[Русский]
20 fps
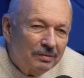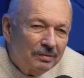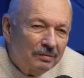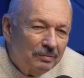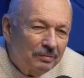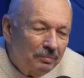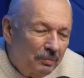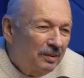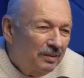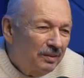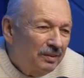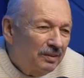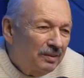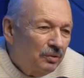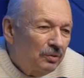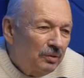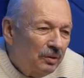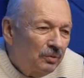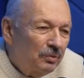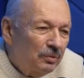позиции, но
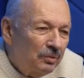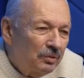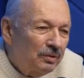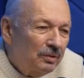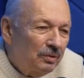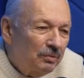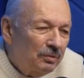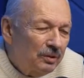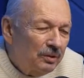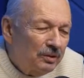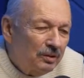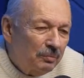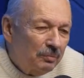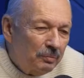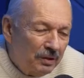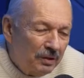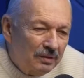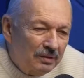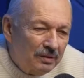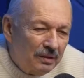все равно эти вещи
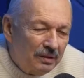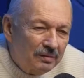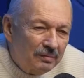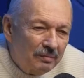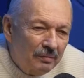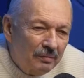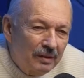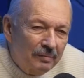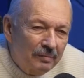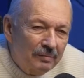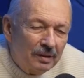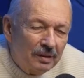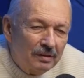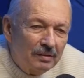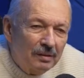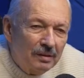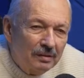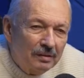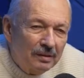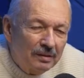производились, так
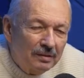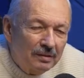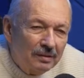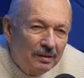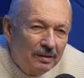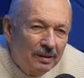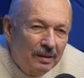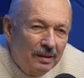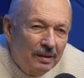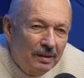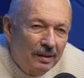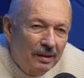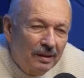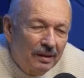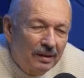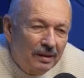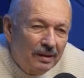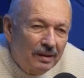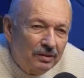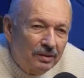или иначе.
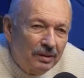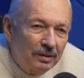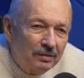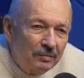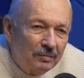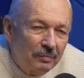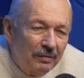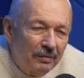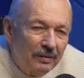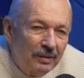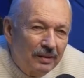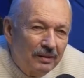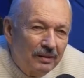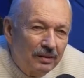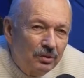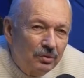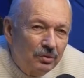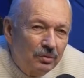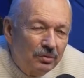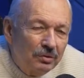А сейчас речь
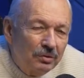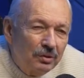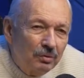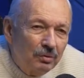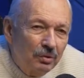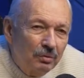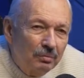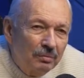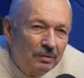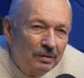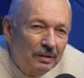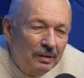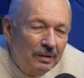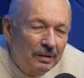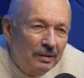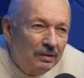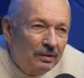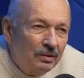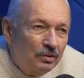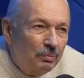идет о том,
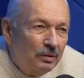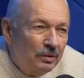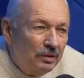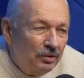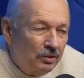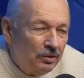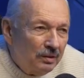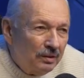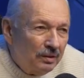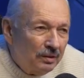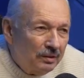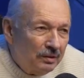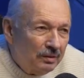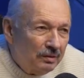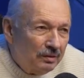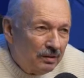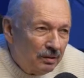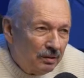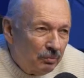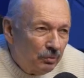э, чтобы начинать
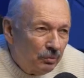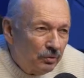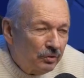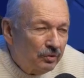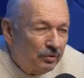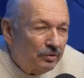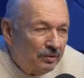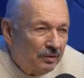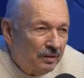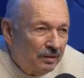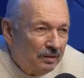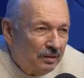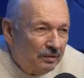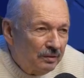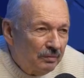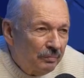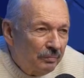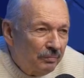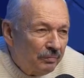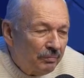работу с
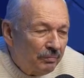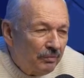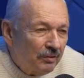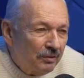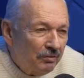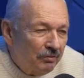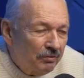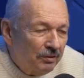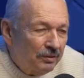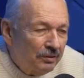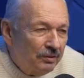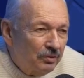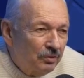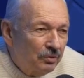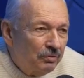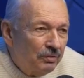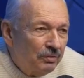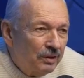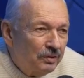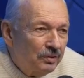сознанием, вводить уже
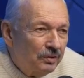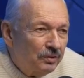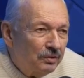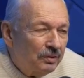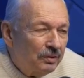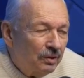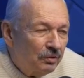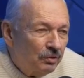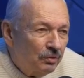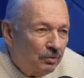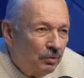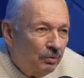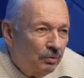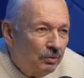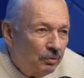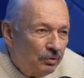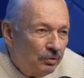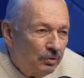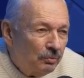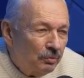в качестве основы
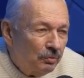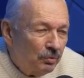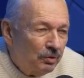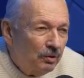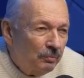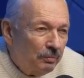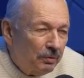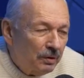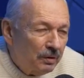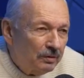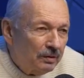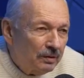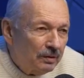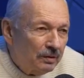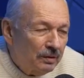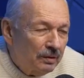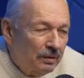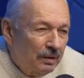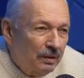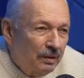очень многих практик.
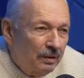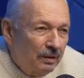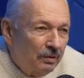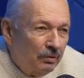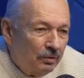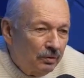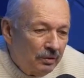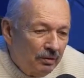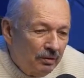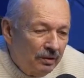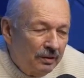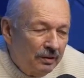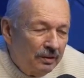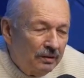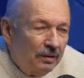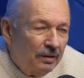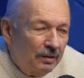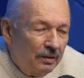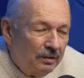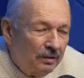Вот и волна
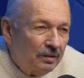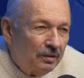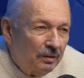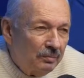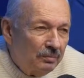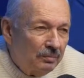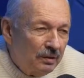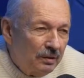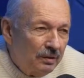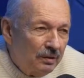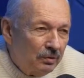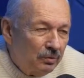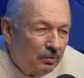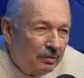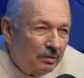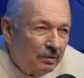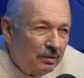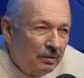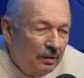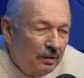такая на самом деле
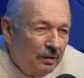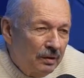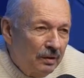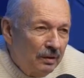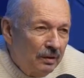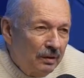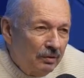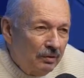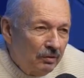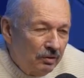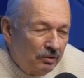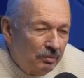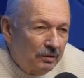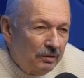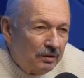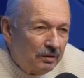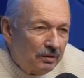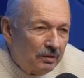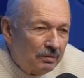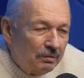идет. Вот
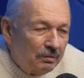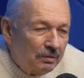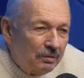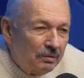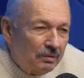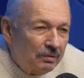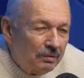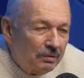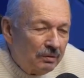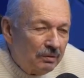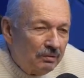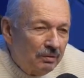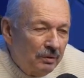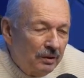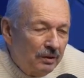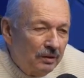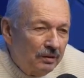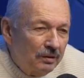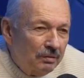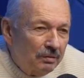смотрите, вот э, в
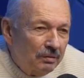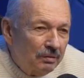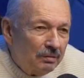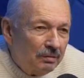Америке,